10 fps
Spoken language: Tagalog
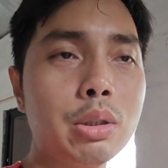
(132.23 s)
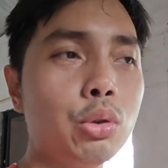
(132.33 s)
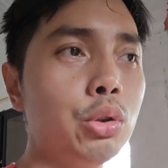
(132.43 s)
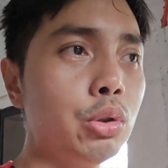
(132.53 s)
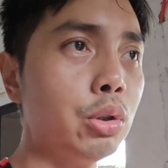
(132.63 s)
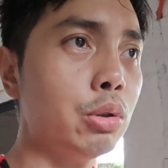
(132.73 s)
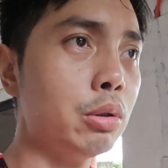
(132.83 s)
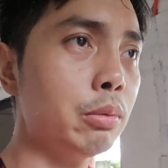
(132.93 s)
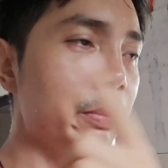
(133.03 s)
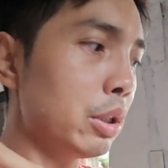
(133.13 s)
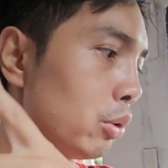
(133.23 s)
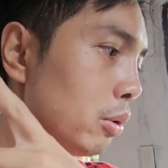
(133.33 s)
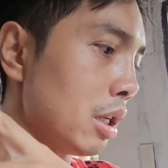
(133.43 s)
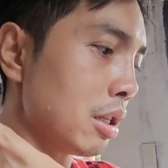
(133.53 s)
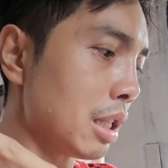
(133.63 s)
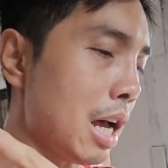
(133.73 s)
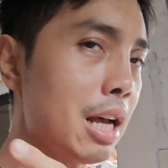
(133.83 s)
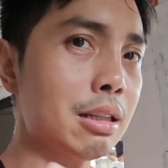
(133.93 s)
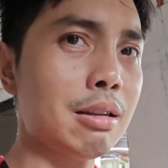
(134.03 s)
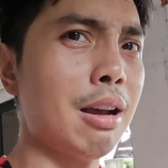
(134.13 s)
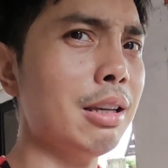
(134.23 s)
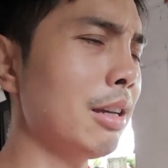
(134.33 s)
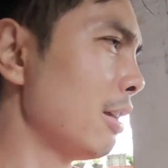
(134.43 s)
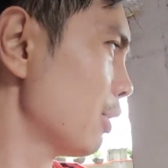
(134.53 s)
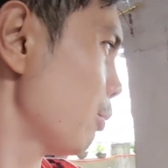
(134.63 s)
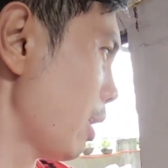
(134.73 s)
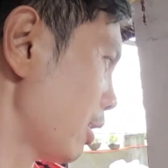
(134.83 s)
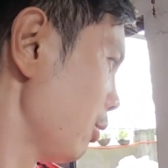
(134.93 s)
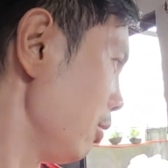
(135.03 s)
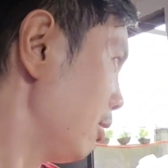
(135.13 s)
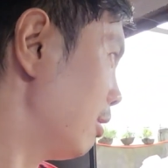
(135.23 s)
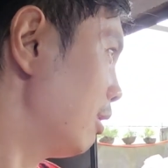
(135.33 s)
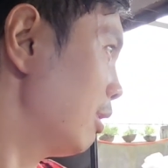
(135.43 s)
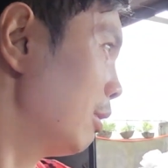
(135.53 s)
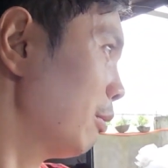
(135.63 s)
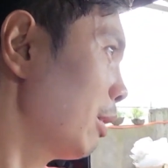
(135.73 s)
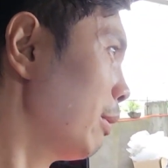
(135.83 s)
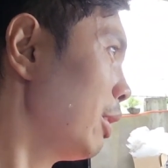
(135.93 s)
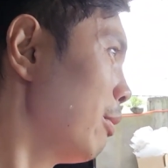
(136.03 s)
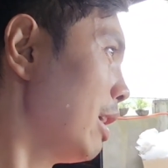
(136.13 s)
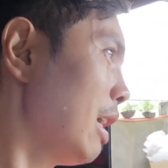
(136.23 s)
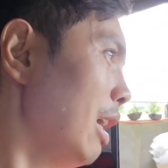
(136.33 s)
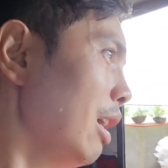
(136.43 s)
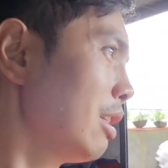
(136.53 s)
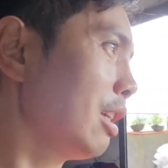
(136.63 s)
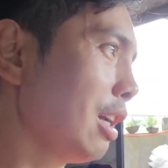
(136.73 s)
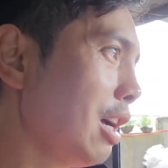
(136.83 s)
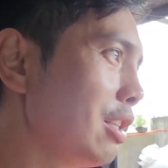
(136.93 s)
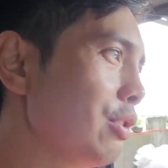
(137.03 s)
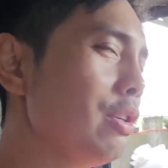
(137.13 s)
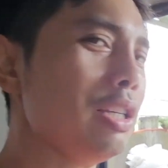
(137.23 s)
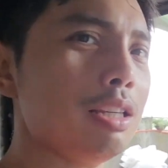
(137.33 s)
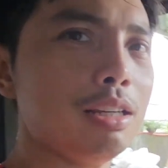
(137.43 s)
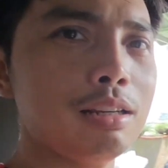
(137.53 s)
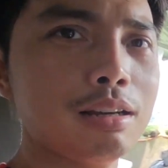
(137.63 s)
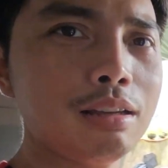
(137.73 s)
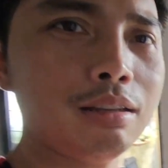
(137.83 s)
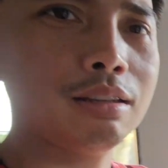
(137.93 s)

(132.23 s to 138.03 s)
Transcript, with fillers: matuyo yung pintura sa taas, ang ingay nito mga to. Pag may dumadaan kasi aso, ang iingay.